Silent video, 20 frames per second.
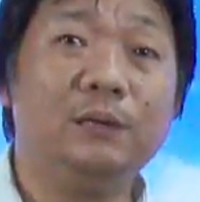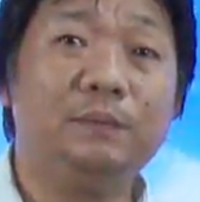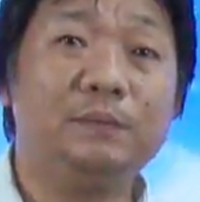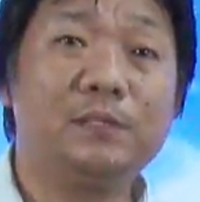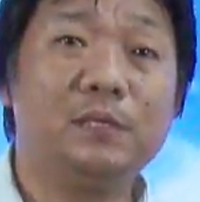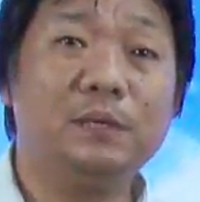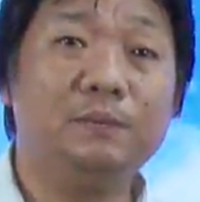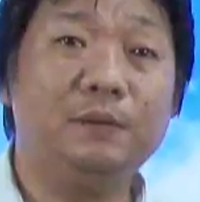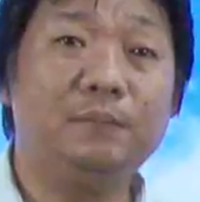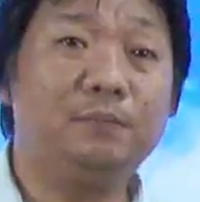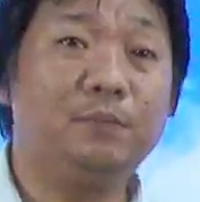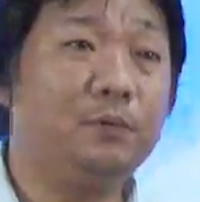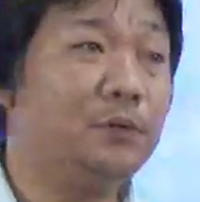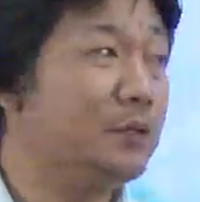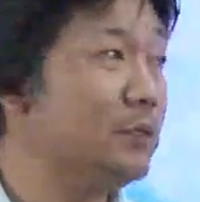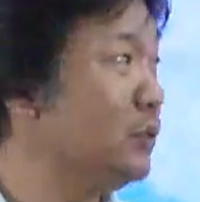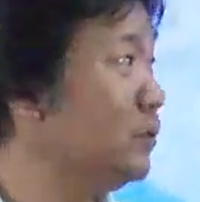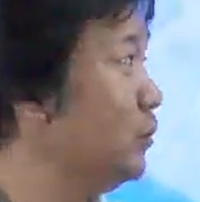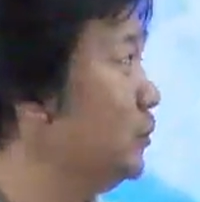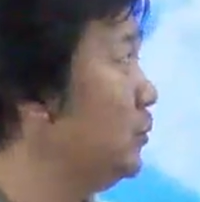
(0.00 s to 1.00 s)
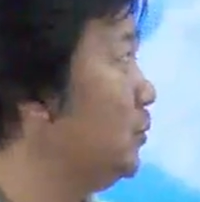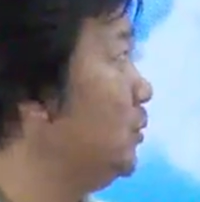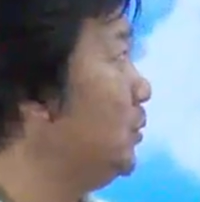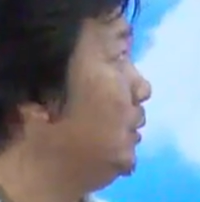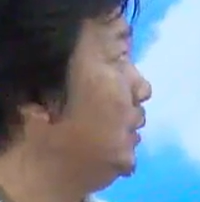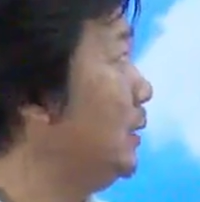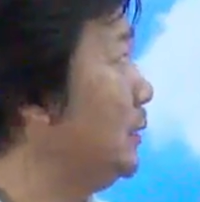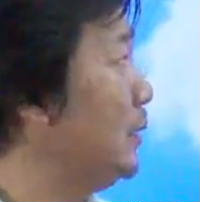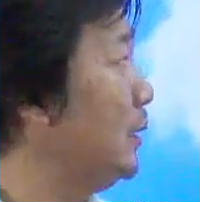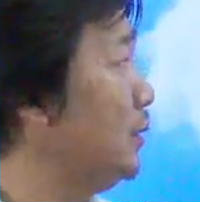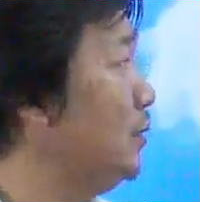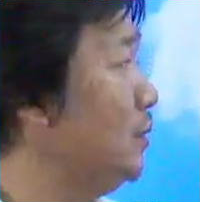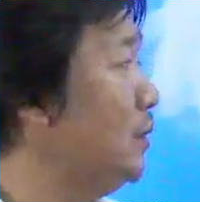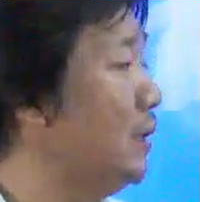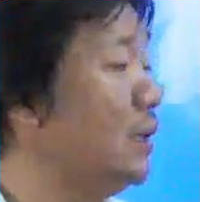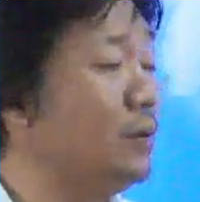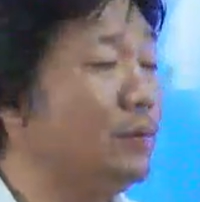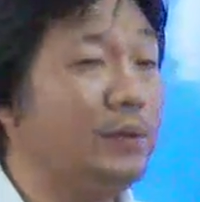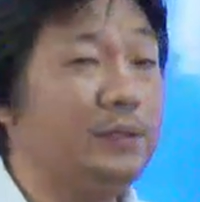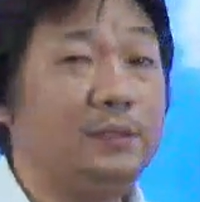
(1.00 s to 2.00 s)
ibig sabihin po niya sa susunod na
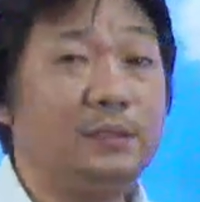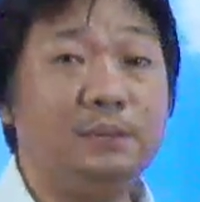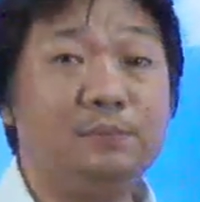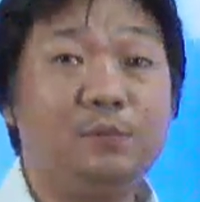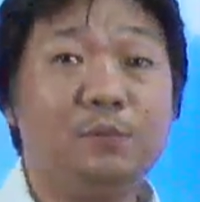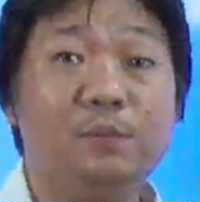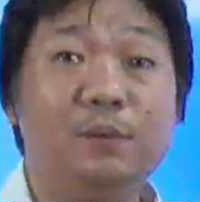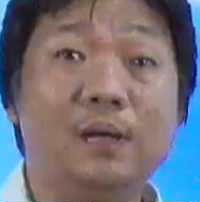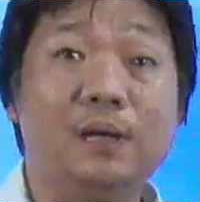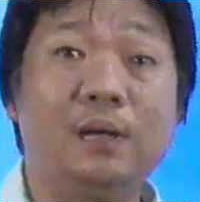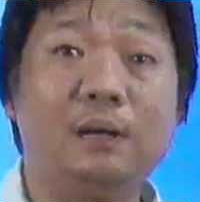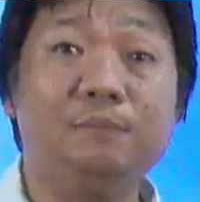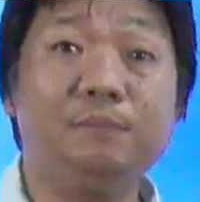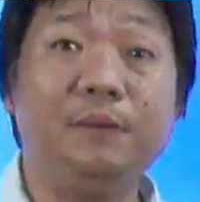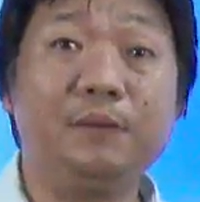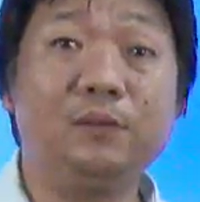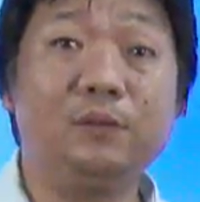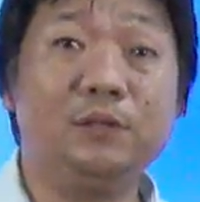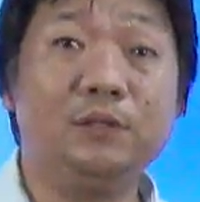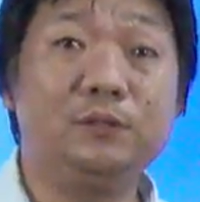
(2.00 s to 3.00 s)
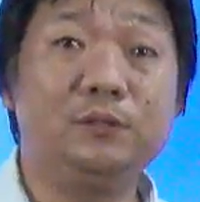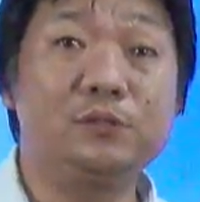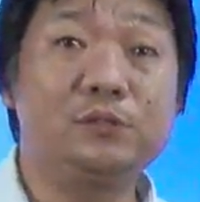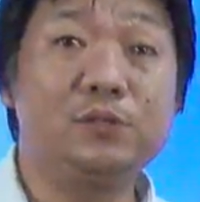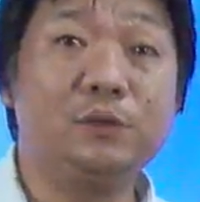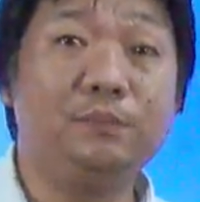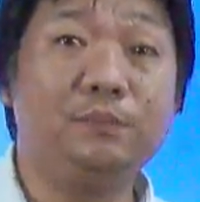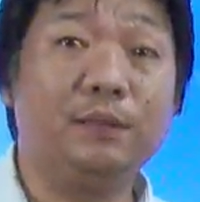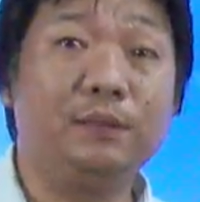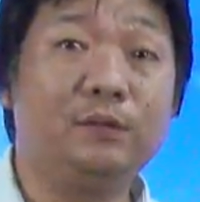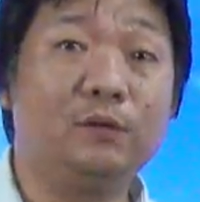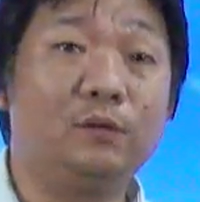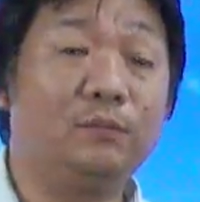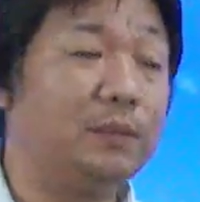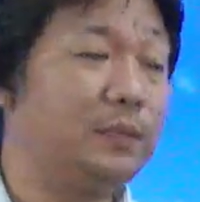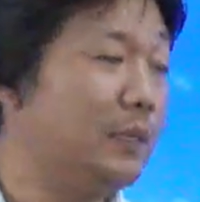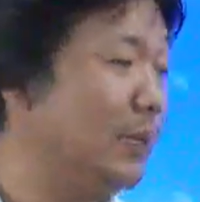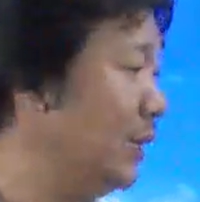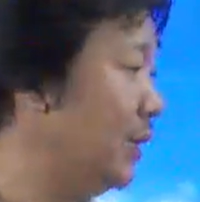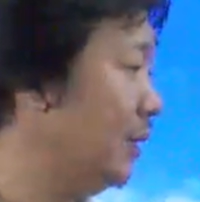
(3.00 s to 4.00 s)
tatlong araw ay hindi po makakapekto dito sa Metro
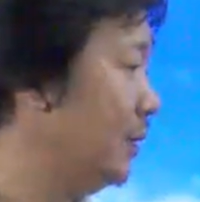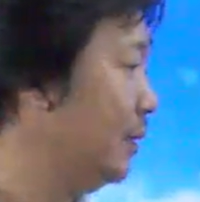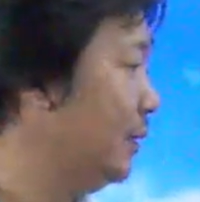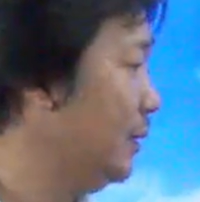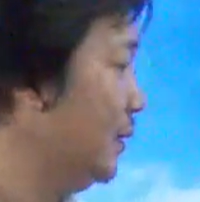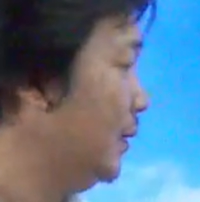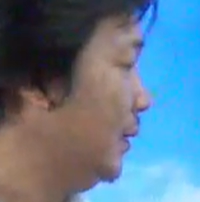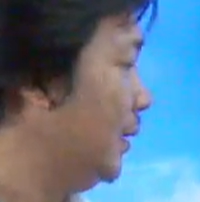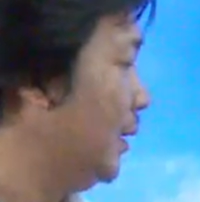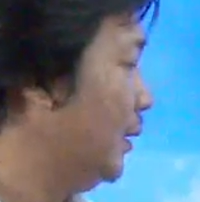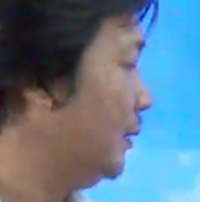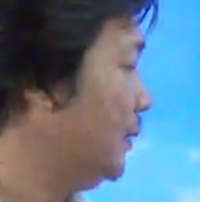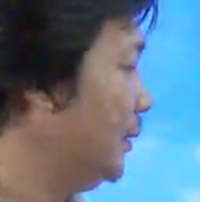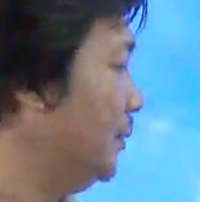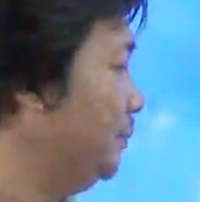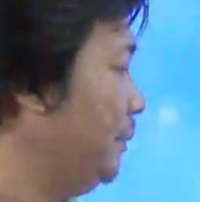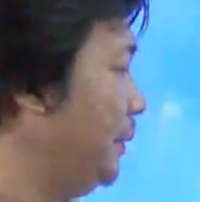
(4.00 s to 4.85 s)
Manila. At ang